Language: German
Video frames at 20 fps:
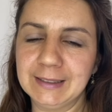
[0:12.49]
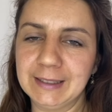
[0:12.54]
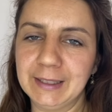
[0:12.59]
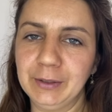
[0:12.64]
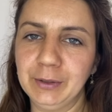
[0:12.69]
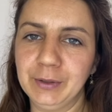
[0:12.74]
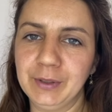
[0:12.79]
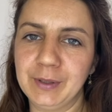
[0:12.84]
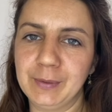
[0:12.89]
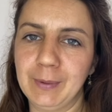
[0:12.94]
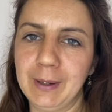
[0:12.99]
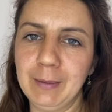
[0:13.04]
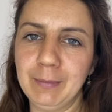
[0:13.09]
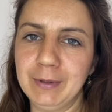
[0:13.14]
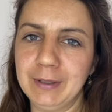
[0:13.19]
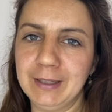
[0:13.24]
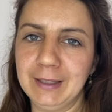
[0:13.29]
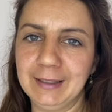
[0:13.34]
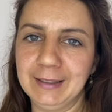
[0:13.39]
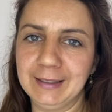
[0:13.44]
co 2
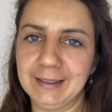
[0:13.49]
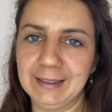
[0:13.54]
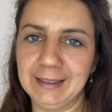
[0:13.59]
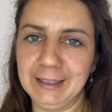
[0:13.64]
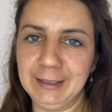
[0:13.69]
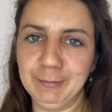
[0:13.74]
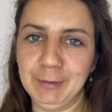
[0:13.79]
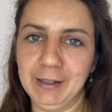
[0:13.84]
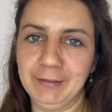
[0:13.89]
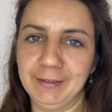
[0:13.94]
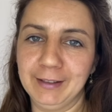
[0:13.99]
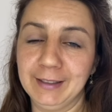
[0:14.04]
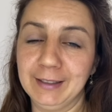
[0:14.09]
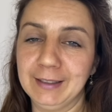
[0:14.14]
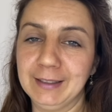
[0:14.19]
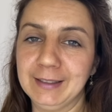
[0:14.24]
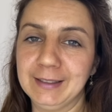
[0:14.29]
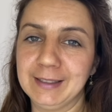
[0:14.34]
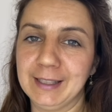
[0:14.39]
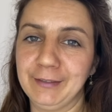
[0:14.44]
bedingte
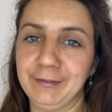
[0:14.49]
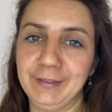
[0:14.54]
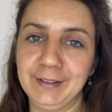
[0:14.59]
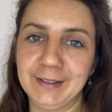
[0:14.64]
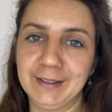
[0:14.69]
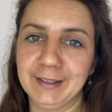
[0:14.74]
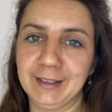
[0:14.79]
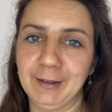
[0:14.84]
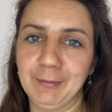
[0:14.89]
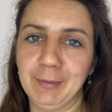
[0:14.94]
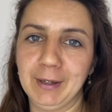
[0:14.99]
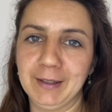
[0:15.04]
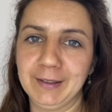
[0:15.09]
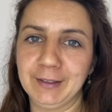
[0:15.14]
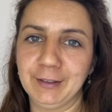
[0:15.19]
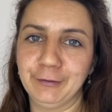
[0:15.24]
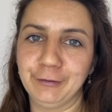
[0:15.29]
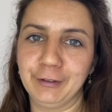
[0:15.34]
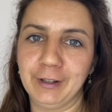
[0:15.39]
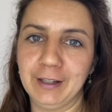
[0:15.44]
Klimawandel ist
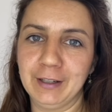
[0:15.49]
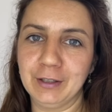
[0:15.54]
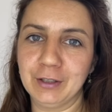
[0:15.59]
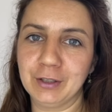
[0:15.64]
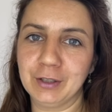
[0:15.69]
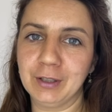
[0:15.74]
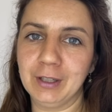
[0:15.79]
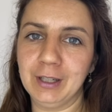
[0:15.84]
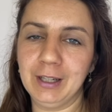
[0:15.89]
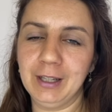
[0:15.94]
erwiesenermaßen falsch.